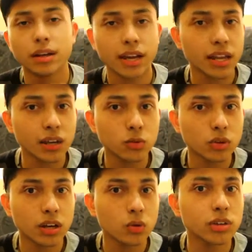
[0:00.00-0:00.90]
querendo
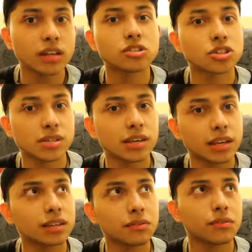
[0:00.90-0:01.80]
ou não, né, dizem que
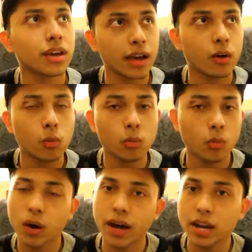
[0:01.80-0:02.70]
a TV é
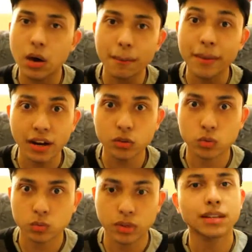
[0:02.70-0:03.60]
um, um canal
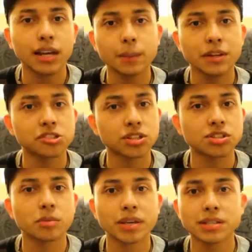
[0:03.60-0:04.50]
aberto. Tá ali pra gente
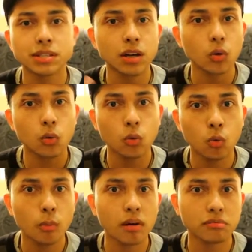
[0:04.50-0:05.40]
assistir, mas se
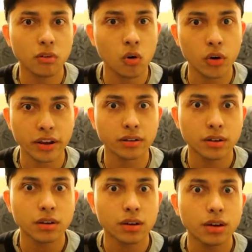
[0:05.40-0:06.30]
alguma hora
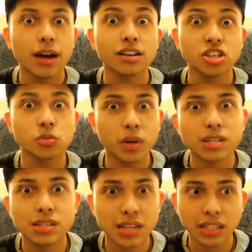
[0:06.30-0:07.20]
a gente
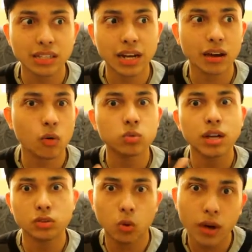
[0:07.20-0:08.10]
precisar entrar em
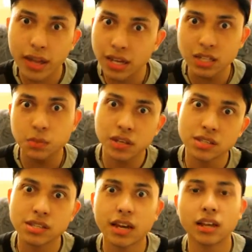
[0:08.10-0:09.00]
contato, ou eles
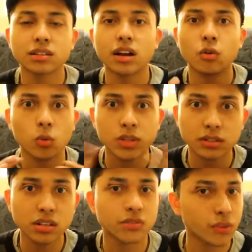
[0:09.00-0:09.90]
precisarem entrar em
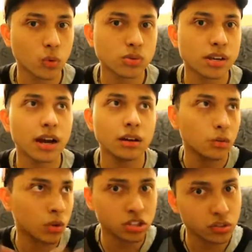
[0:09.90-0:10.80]
contato, eles vão usar
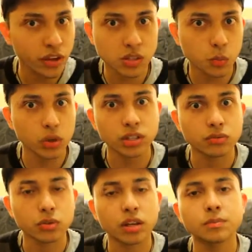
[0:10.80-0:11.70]
o que tiver
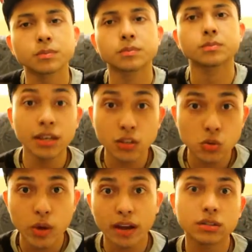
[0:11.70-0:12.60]
disponível, né?
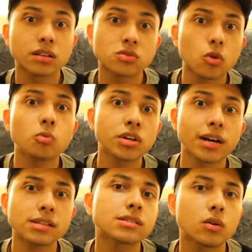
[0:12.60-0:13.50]
Isso é a
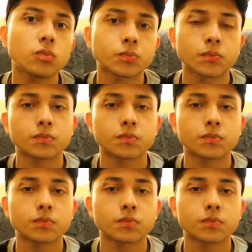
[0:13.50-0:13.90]
transcomunicação,